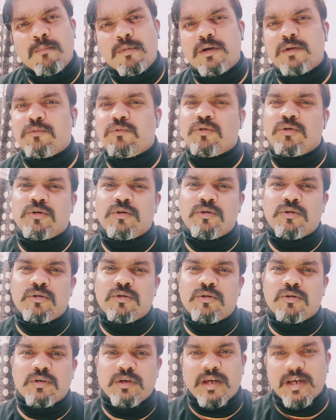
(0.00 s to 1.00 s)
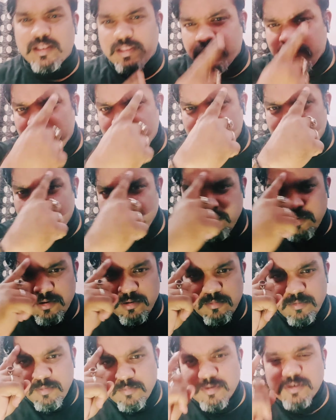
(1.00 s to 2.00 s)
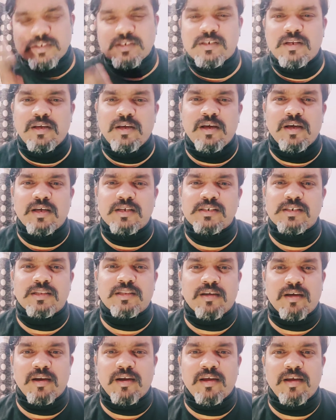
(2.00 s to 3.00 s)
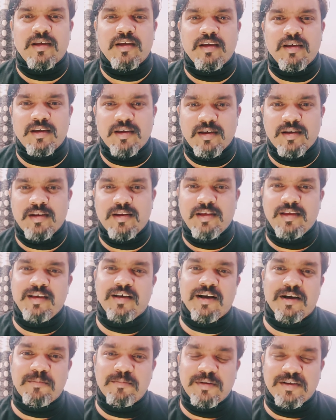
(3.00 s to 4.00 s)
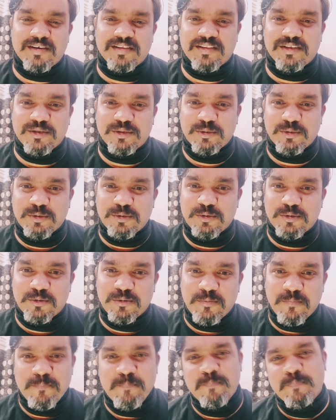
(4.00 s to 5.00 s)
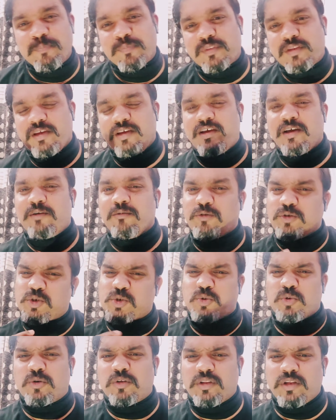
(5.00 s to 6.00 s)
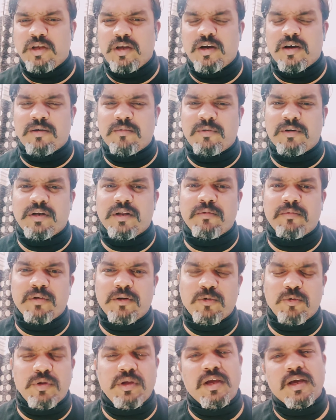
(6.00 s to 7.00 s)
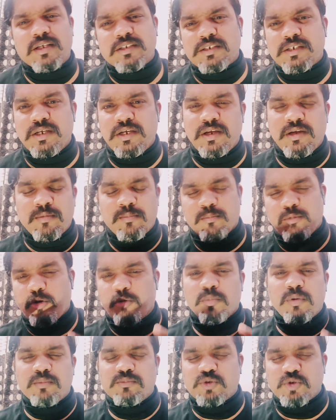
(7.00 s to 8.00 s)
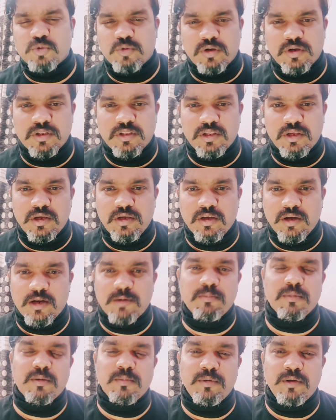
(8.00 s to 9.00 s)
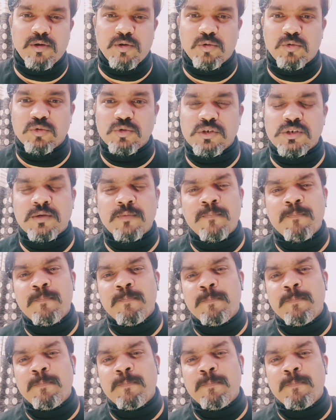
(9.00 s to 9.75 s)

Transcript: बट वो कहते हैं ना कभी कभी बस ठीक है सितारे नहीं काम करते तो ठीक है वो छोड़ दिया वट एवर कोई ऐसी प्रॉब्लम्स हो गई थी घर में भी और कुछ